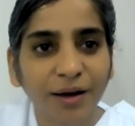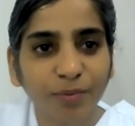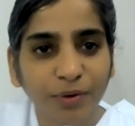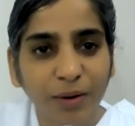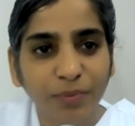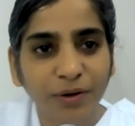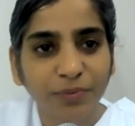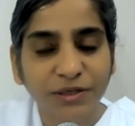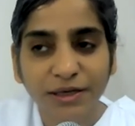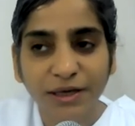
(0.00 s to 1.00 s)
हम ब्राह्मण
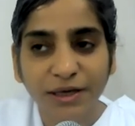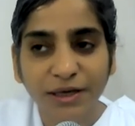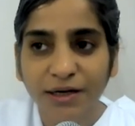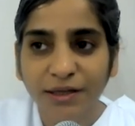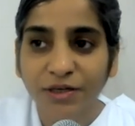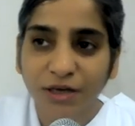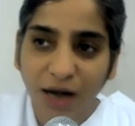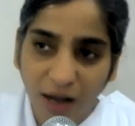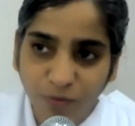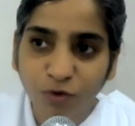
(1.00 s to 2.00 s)
बच्चे क्या करते हैं
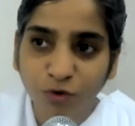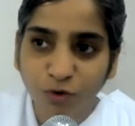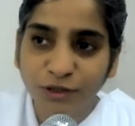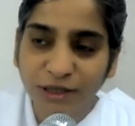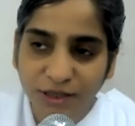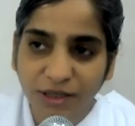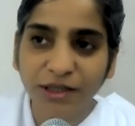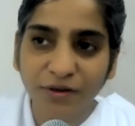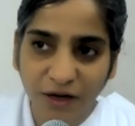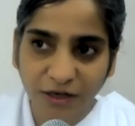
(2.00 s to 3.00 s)
शाम को जिस
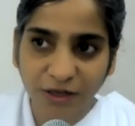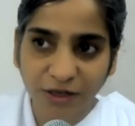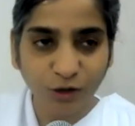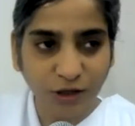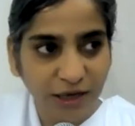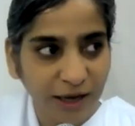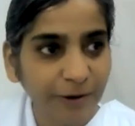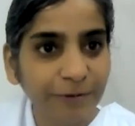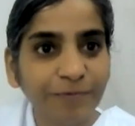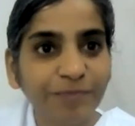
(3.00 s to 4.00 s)
दिन दिवाली होती
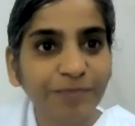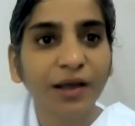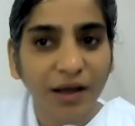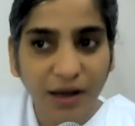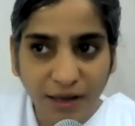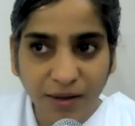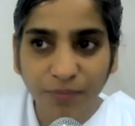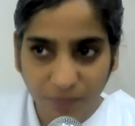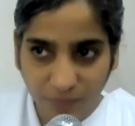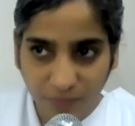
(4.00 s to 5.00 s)
है कई
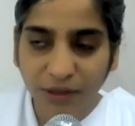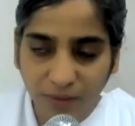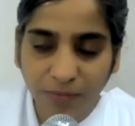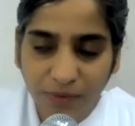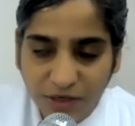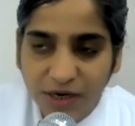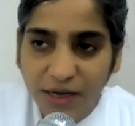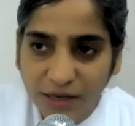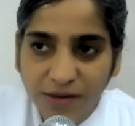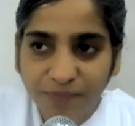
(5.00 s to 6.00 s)
मतलब हमेशा
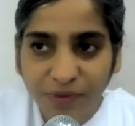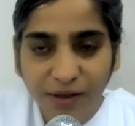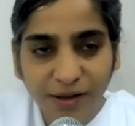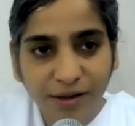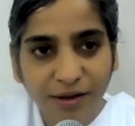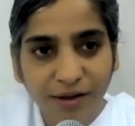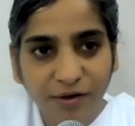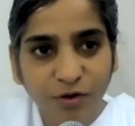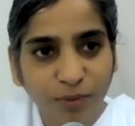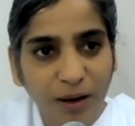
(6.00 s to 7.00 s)
ही
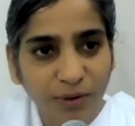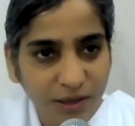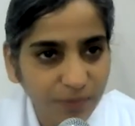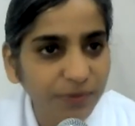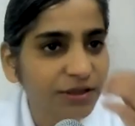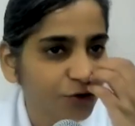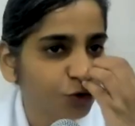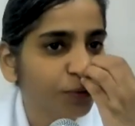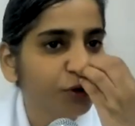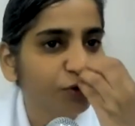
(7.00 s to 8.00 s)
तो बाबा के बच्चे
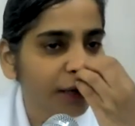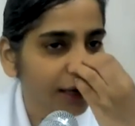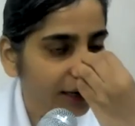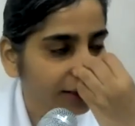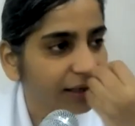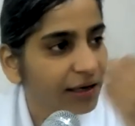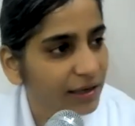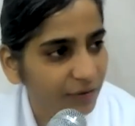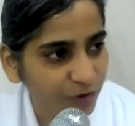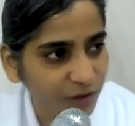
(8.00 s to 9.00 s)
सुबह तो खैर आते
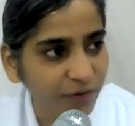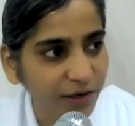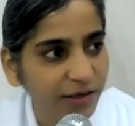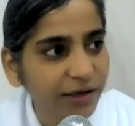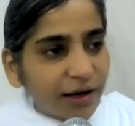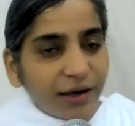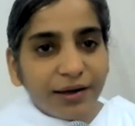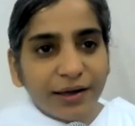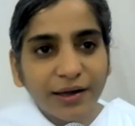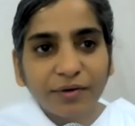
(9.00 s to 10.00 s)
ही है वो दिवाली का
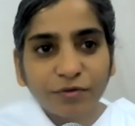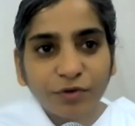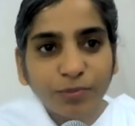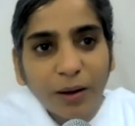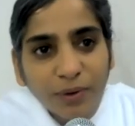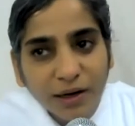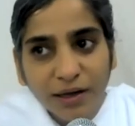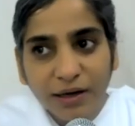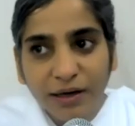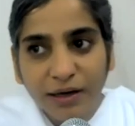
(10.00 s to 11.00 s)
फिर बाबा
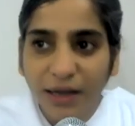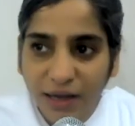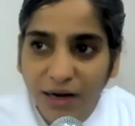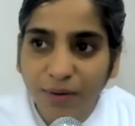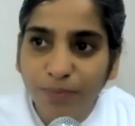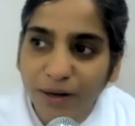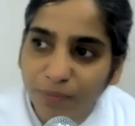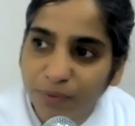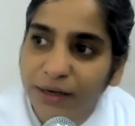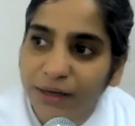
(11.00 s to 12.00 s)
के घर नए कपड़े
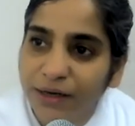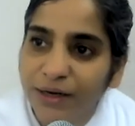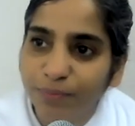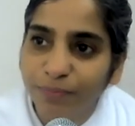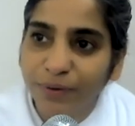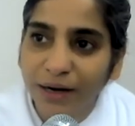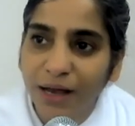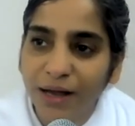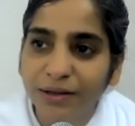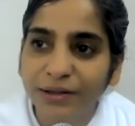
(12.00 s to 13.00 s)
पहनकर
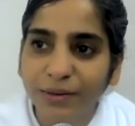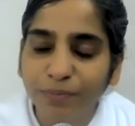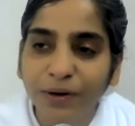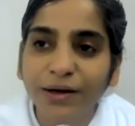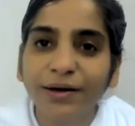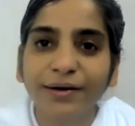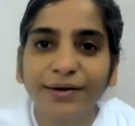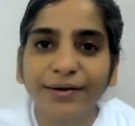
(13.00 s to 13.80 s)
पहला दीपक